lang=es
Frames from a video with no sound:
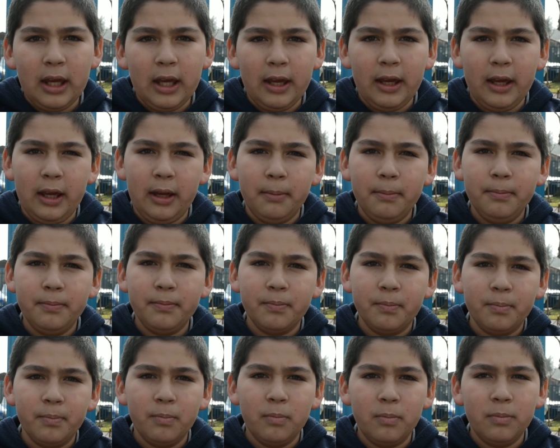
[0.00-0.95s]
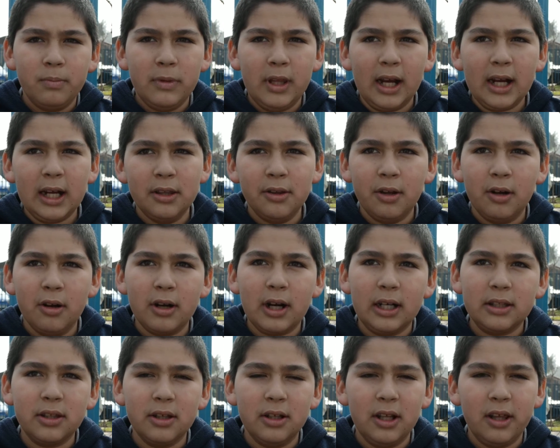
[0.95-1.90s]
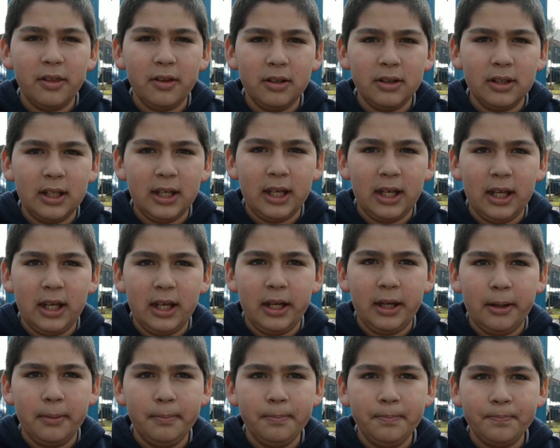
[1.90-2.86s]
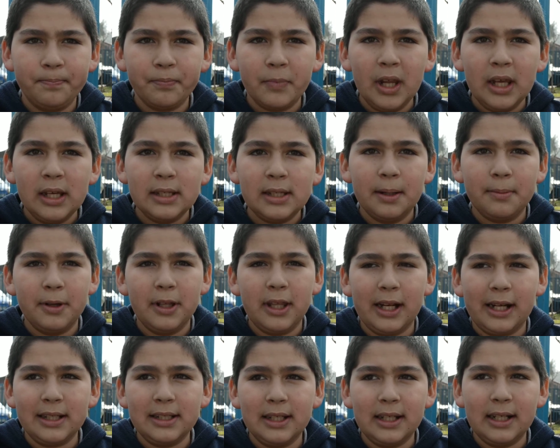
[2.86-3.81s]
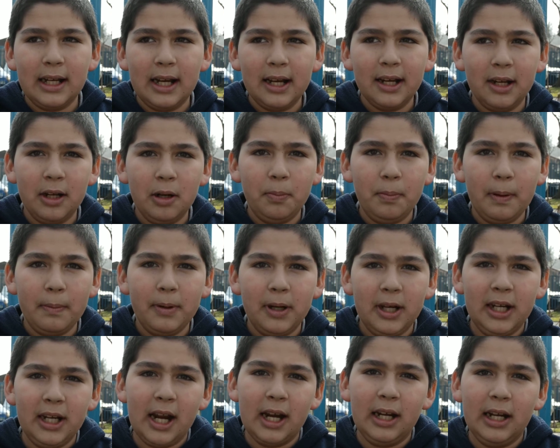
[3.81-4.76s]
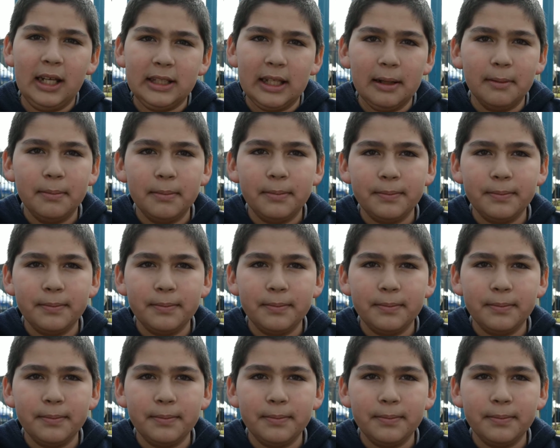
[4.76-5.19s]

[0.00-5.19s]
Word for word: Eh, dejando los cartones donde se puede reciclar y los papeles y las latas.